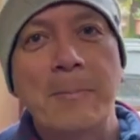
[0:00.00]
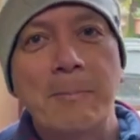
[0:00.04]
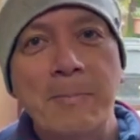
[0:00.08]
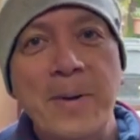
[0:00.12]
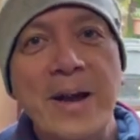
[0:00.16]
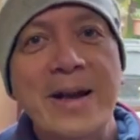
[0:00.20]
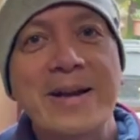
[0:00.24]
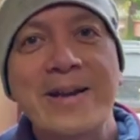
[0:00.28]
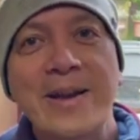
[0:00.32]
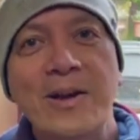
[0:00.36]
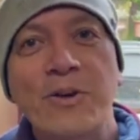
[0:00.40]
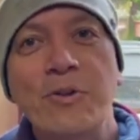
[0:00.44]

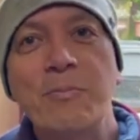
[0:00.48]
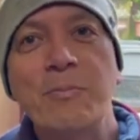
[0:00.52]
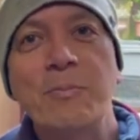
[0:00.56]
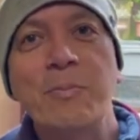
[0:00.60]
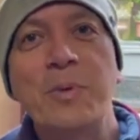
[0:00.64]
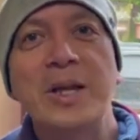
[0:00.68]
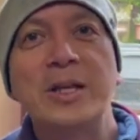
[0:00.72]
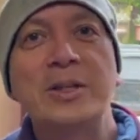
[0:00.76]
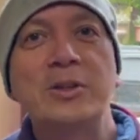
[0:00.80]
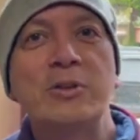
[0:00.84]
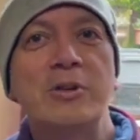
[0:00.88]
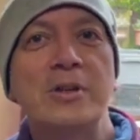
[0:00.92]
pag
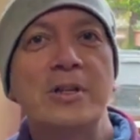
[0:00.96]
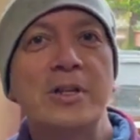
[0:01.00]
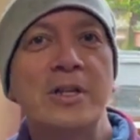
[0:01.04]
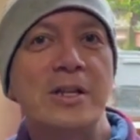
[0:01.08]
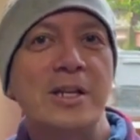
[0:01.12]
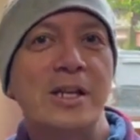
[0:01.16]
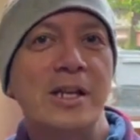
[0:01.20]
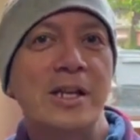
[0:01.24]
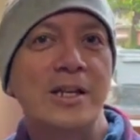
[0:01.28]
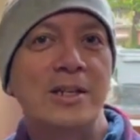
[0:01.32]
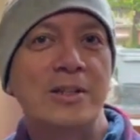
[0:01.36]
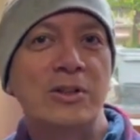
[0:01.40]
nakumpleto
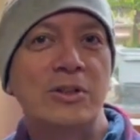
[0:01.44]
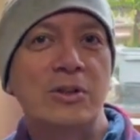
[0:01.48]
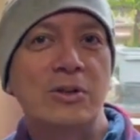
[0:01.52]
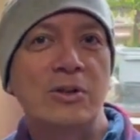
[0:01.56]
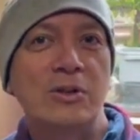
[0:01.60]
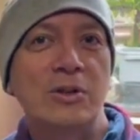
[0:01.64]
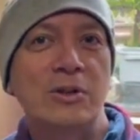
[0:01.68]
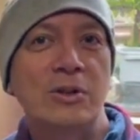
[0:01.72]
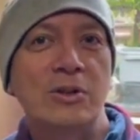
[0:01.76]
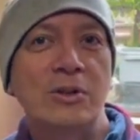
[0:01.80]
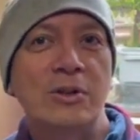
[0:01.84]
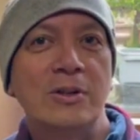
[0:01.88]
na nila
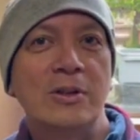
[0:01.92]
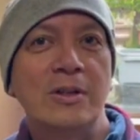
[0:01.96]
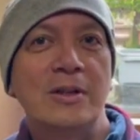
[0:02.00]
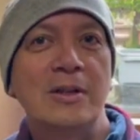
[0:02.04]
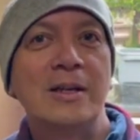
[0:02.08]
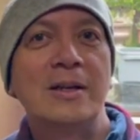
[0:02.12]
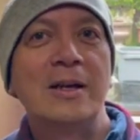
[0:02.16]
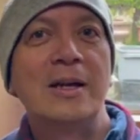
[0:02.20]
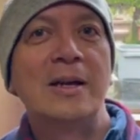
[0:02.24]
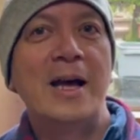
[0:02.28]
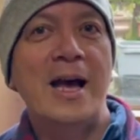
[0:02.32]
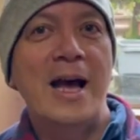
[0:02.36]
ito
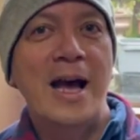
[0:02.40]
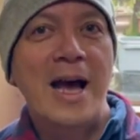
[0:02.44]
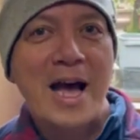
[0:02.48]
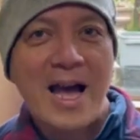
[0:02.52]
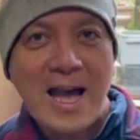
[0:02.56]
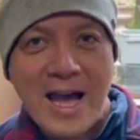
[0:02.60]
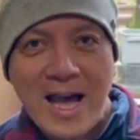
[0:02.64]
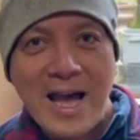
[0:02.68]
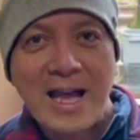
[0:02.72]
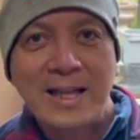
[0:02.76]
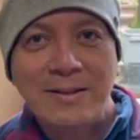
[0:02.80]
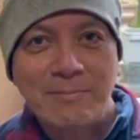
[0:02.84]

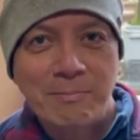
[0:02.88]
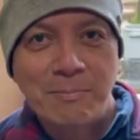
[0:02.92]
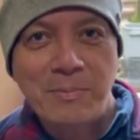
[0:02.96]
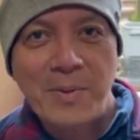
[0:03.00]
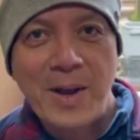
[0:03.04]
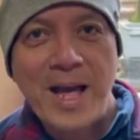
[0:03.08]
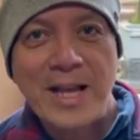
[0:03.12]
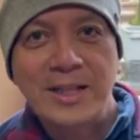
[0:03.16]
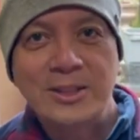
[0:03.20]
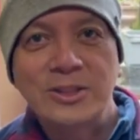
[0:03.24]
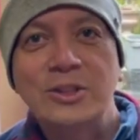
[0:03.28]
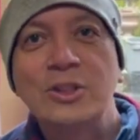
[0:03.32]
at
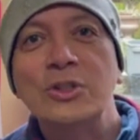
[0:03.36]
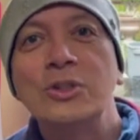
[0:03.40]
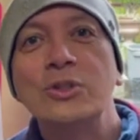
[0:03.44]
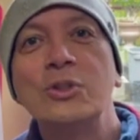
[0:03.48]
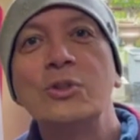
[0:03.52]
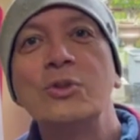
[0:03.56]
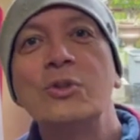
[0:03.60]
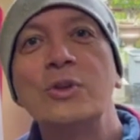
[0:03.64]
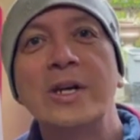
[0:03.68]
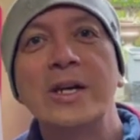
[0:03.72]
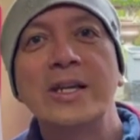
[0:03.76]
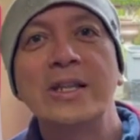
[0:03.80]
plus
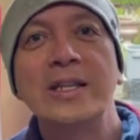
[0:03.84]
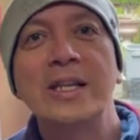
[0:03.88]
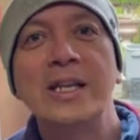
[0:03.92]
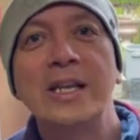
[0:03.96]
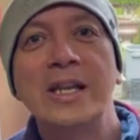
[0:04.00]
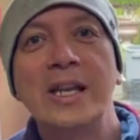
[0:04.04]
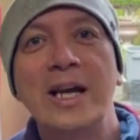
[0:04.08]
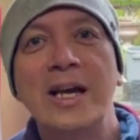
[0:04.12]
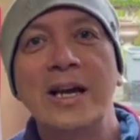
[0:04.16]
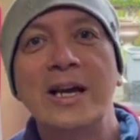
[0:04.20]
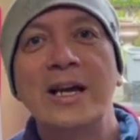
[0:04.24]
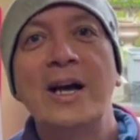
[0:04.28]
yung
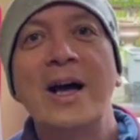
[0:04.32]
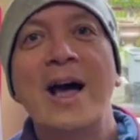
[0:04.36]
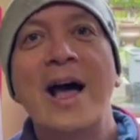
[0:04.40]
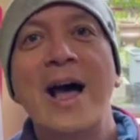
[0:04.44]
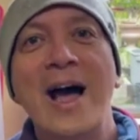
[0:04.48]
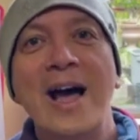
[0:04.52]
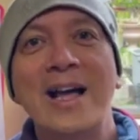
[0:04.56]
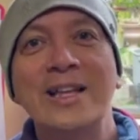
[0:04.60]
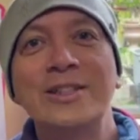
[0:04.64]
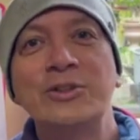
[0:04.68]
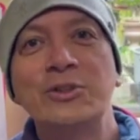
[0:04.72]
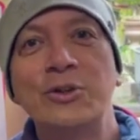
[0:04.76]
kanilang
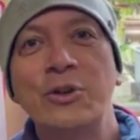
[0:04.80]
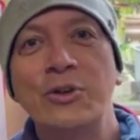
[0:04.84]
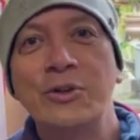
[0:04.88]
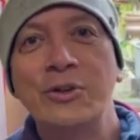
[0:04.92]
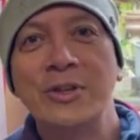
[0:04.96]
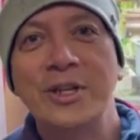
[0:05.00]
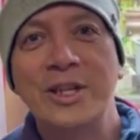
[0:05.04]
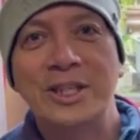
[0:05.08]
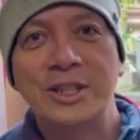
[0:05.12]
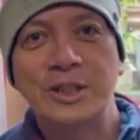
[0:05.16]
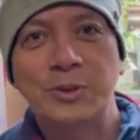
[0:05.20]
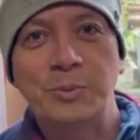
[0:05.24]

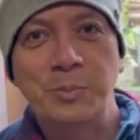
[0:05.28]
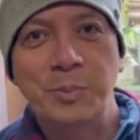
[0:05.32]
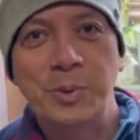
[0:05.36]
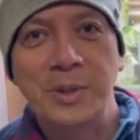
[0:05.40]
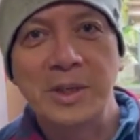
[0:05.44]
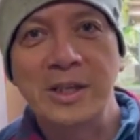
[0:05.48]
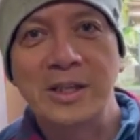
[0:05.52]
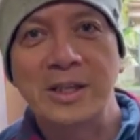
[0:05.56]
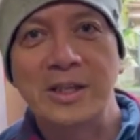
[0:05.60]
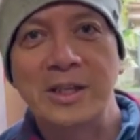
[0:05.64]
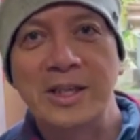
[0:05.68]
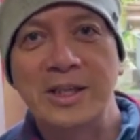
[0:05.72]
hands-on
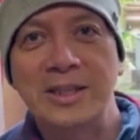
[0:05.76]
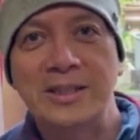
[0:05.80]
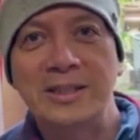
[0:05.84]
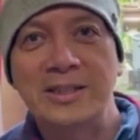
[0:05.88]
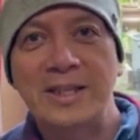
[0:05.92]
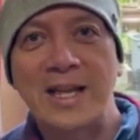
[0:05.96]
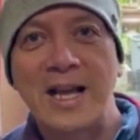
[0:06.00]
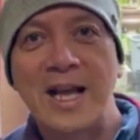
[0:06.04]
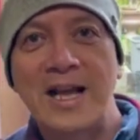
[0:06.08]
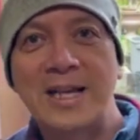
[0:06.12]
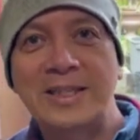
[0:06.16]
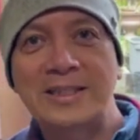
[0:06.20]

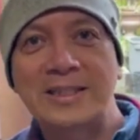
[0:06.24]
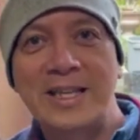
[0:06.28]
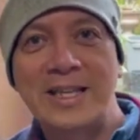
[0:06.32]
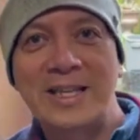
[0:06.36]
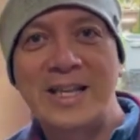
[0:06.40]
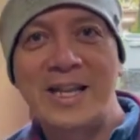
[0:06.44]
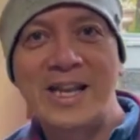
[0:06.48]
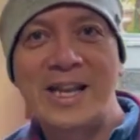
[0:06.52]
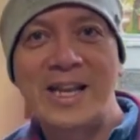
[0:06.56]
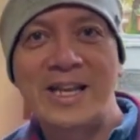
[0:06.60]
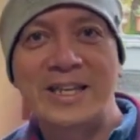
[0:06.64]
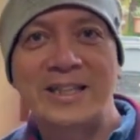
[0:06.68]
experience as
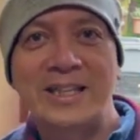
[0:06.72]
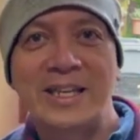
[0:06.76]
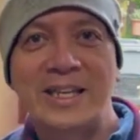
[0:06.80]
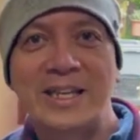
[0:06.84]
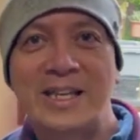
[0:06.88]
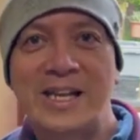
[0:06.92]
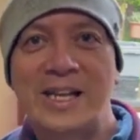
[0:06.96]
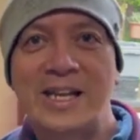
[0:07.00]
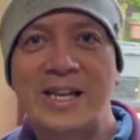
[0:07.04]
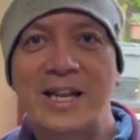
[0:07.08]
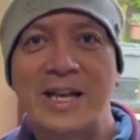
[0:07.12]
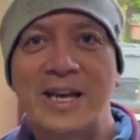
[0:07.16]
an
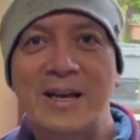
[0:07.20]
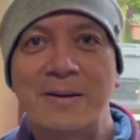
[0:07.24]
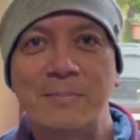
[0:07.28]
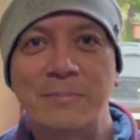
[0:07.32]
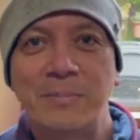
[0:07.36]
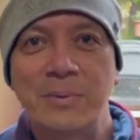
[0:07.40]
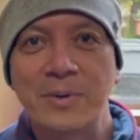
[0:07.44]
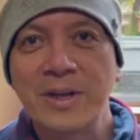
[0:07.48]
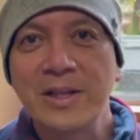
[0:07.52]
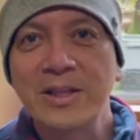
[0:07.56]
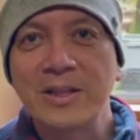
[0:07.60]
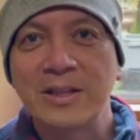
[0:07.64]
electrical
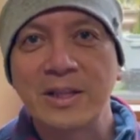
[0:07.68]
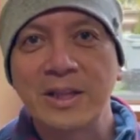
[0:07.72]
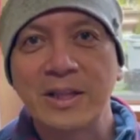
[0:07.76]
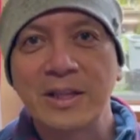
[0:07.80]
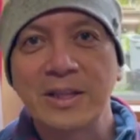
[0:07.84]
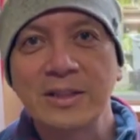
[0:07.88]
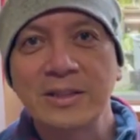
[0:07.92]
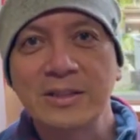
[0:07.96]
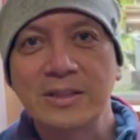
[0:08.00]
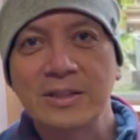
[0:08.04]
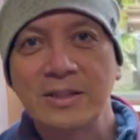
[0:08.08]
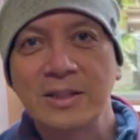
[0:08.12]

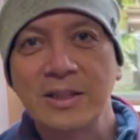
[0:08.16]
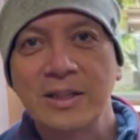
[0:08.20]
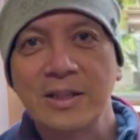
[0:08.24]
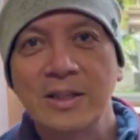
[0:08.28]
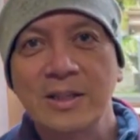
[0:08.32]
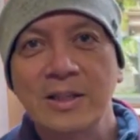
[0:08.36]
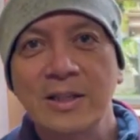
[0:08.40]
apprentice